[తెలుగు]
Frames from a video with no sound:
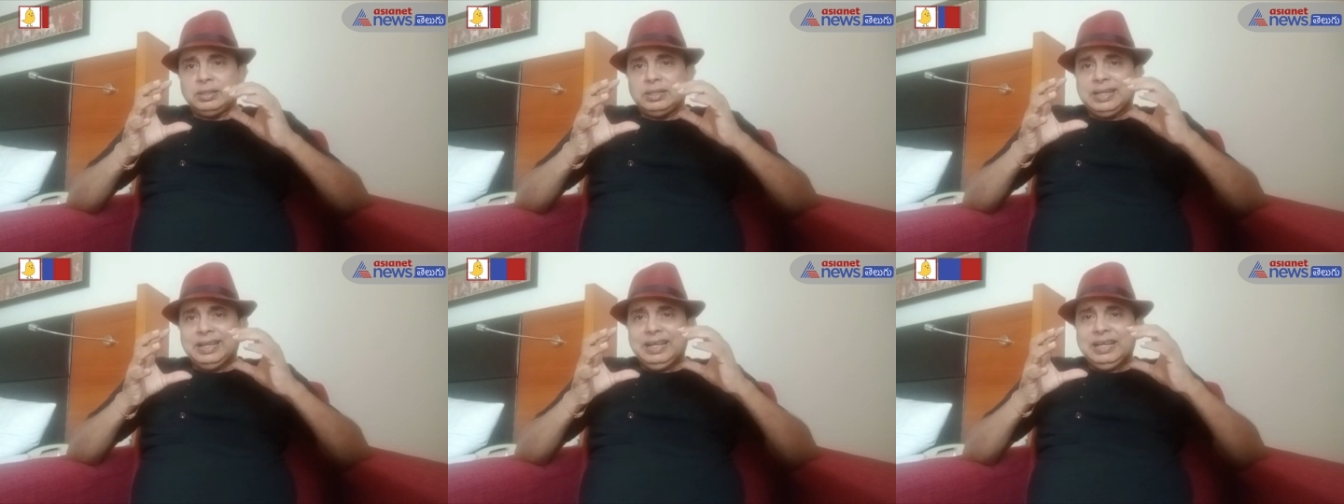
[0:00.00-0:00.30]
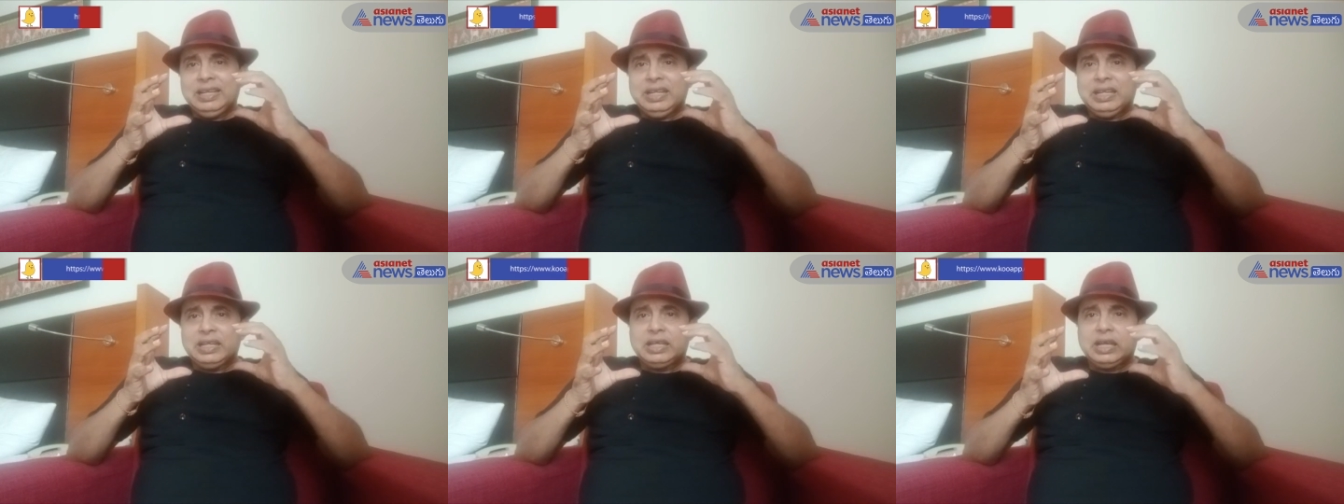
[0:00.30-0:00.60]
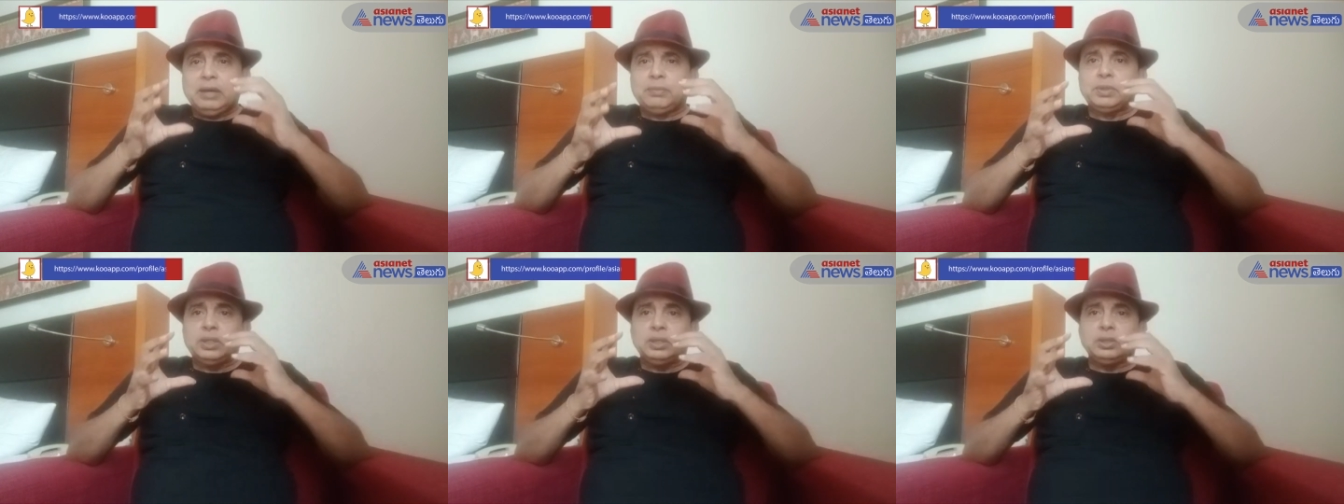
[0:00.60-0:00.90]
ఢిల్లీ
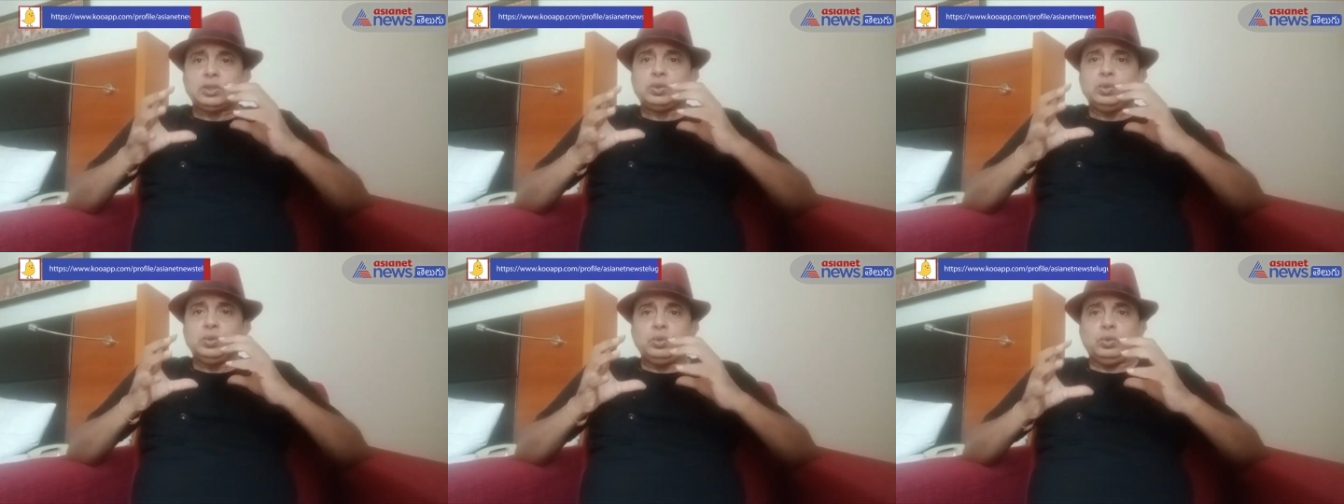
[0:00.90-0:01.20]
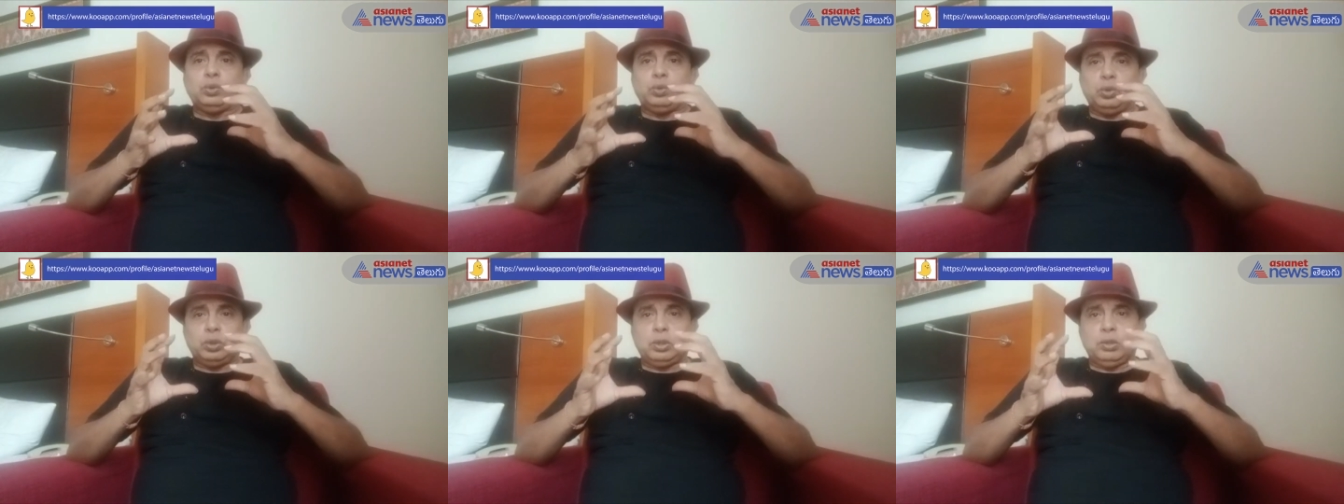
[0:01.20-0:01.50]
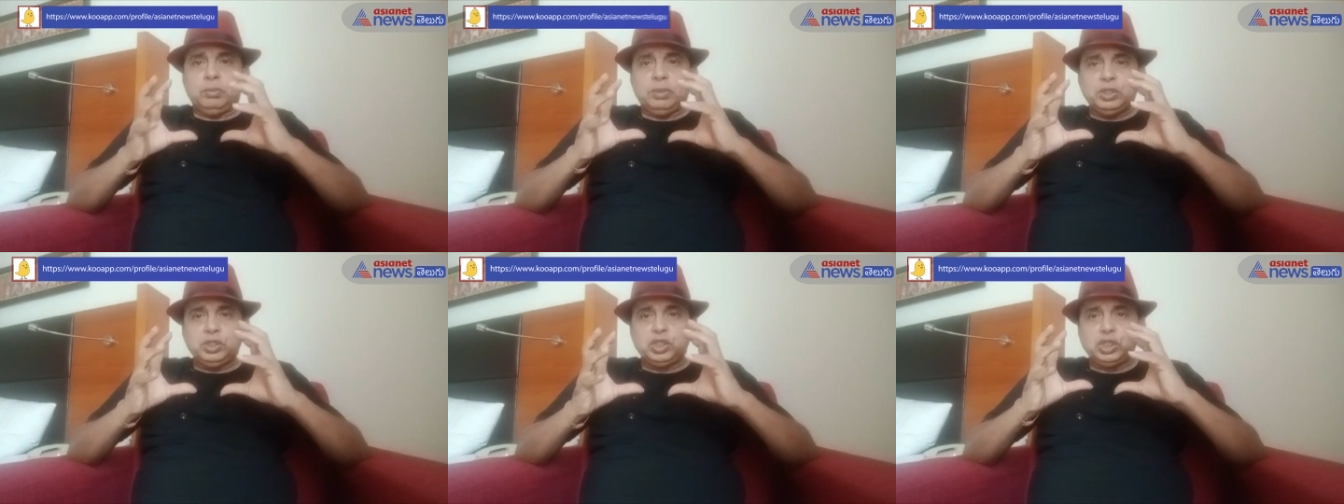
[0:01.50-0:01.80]
క్యాపిటల్స్కు ఒక
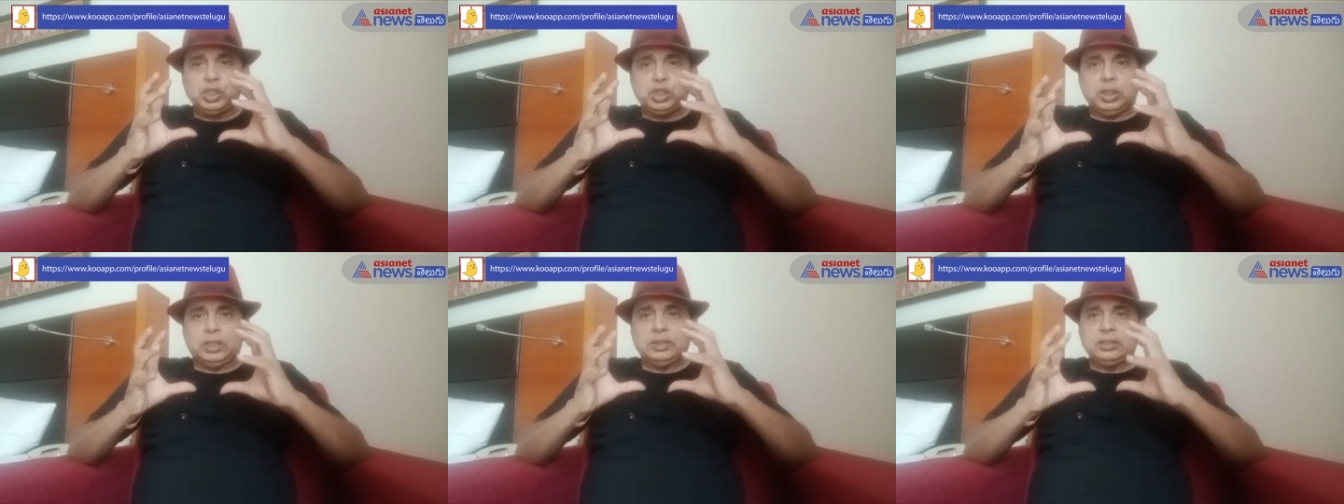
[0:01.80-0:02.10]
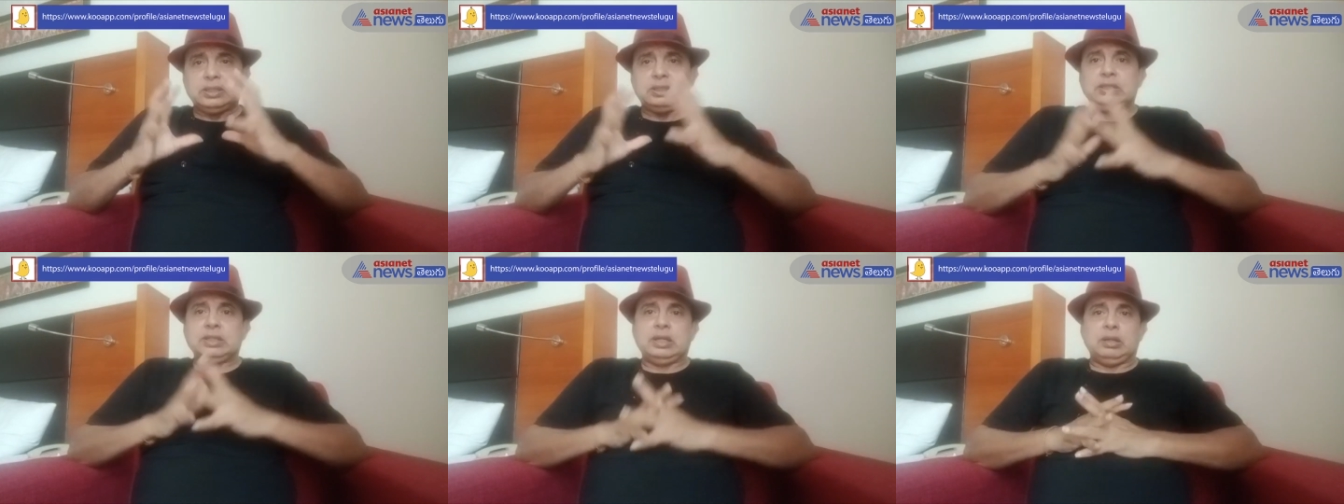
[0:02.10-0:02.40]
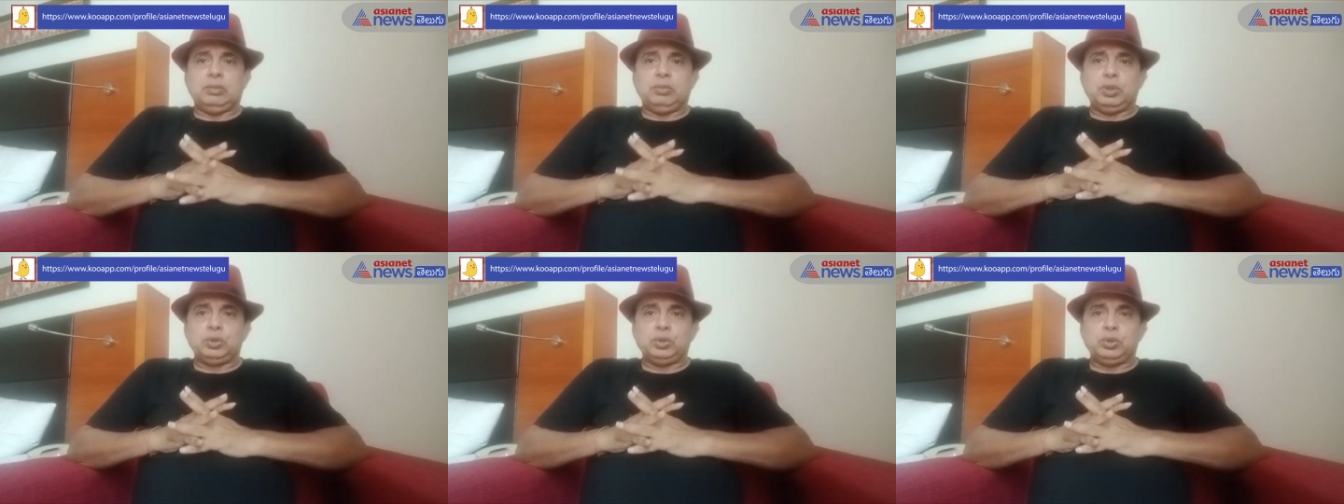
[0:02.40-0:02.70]
మంచి ఛాన్స్ అయితే
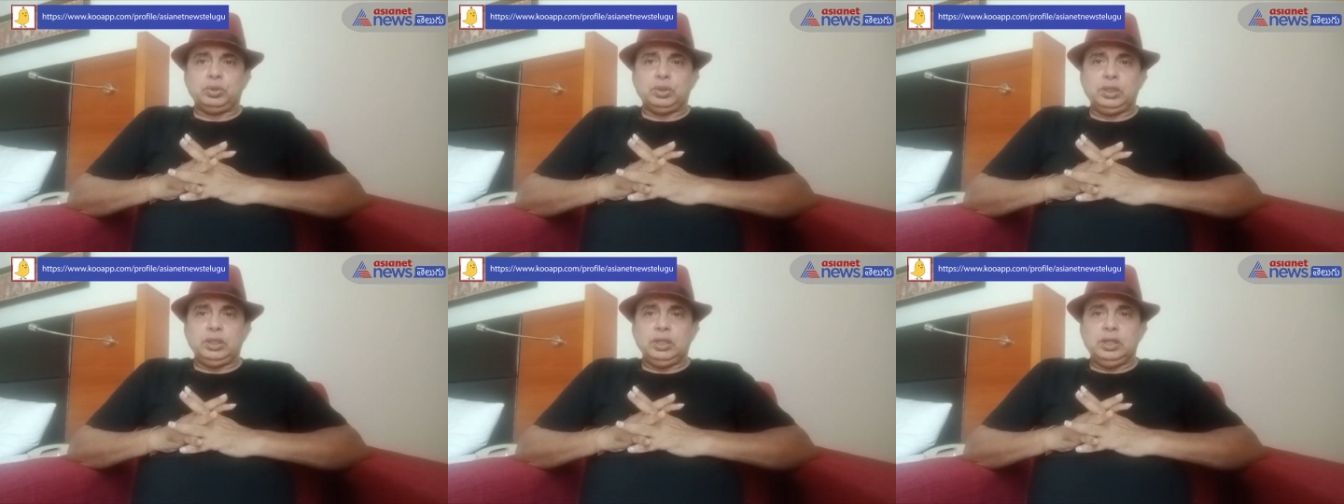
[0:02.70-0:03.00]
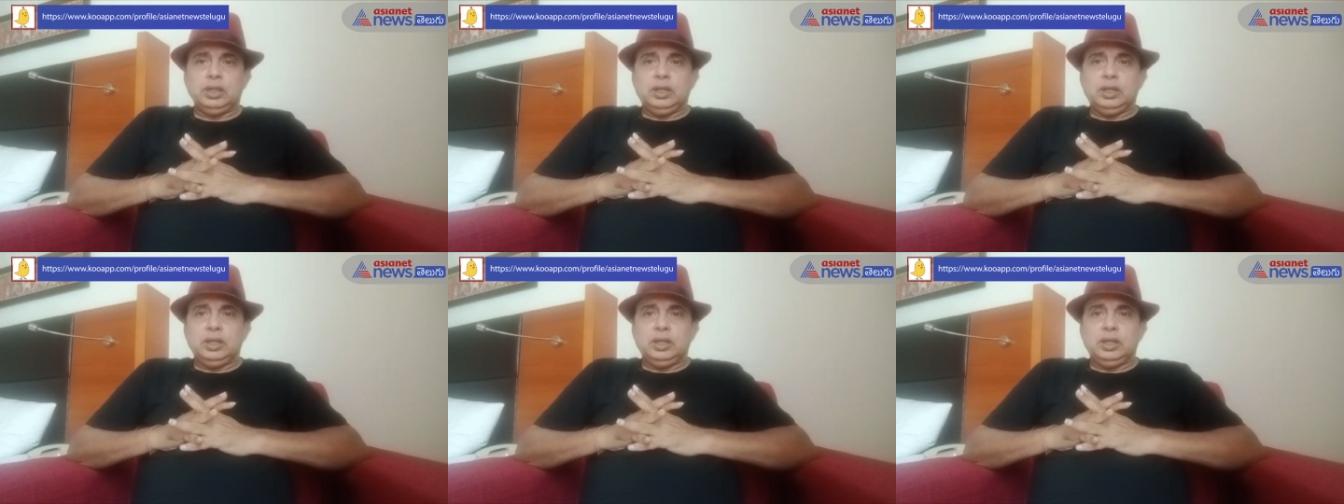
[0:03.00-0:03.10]
కనబడుతుంది